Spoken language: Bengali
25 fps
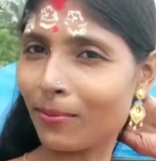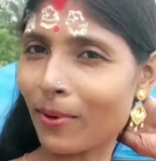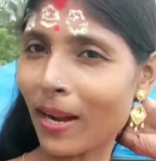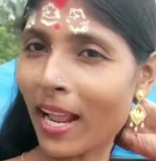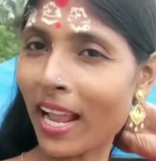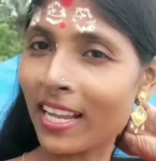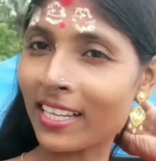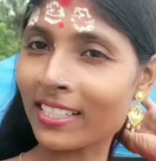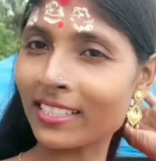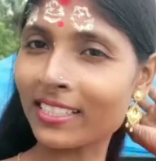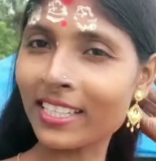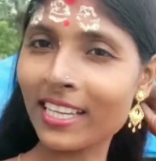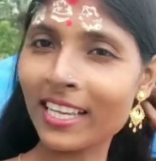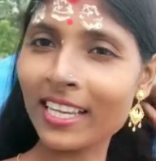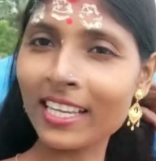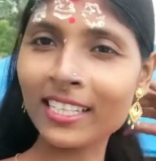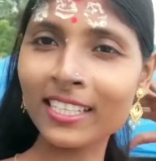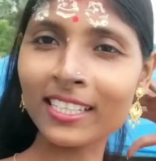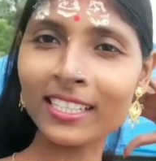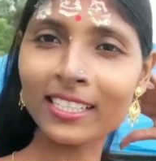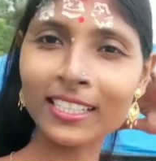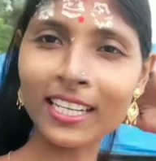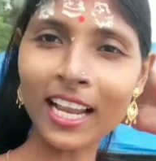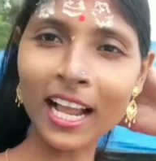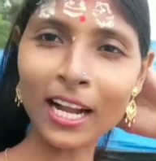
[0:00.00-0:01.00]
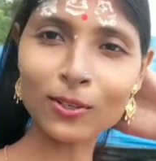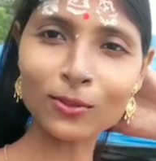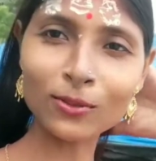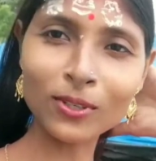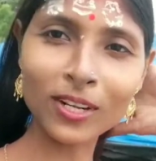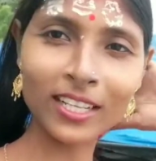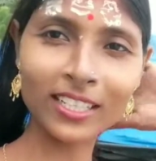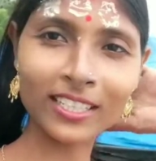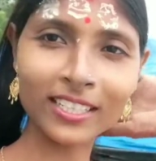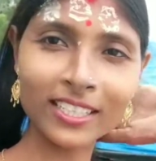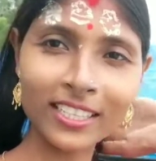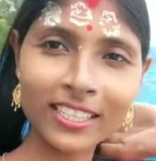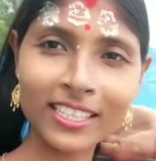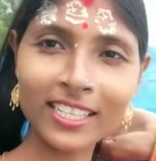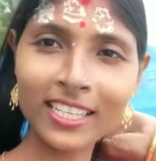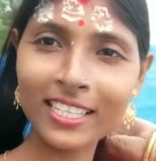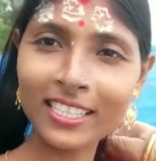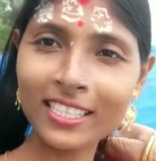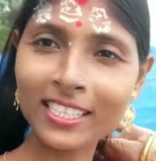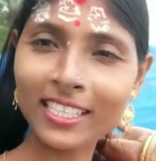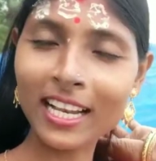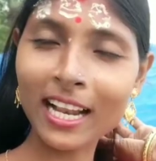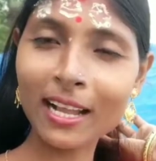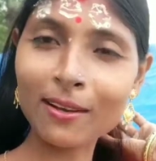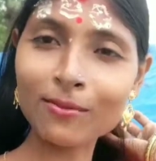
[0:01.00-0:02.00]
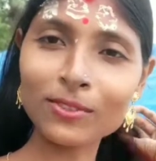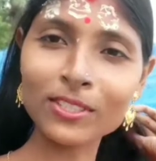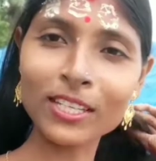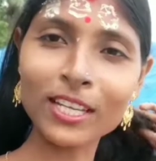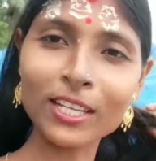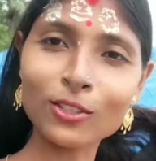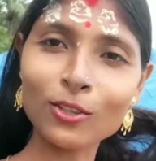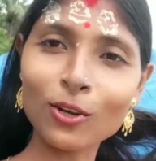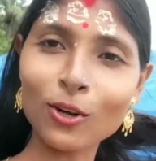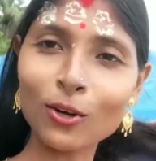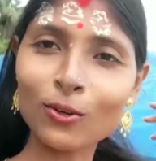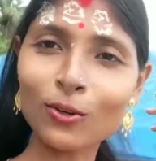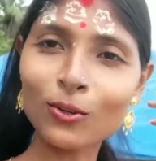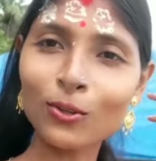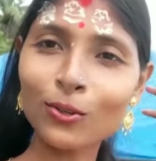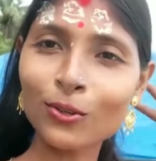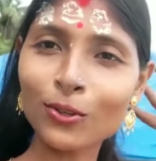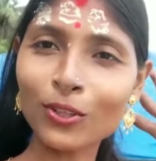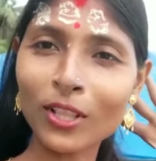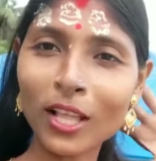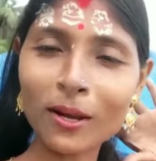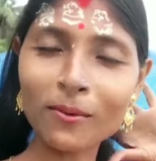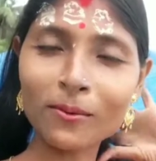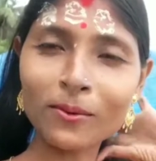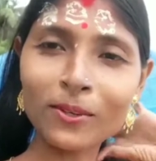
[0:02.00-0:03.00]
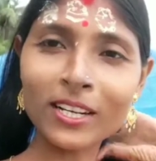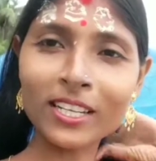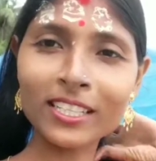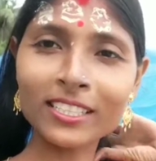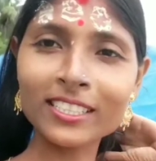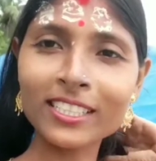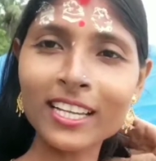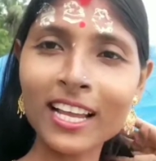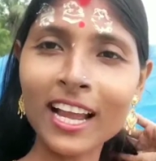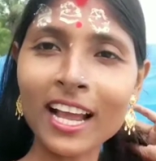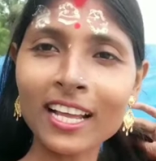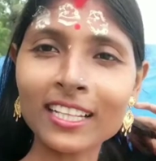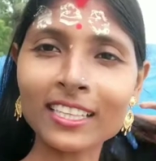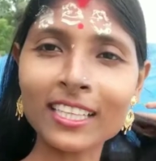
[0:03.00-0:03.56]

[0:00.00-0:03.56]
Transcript: প্রায় সেই ঠাকুর আনতে গিয়েছিলাম সেই তখন কথা বলেছি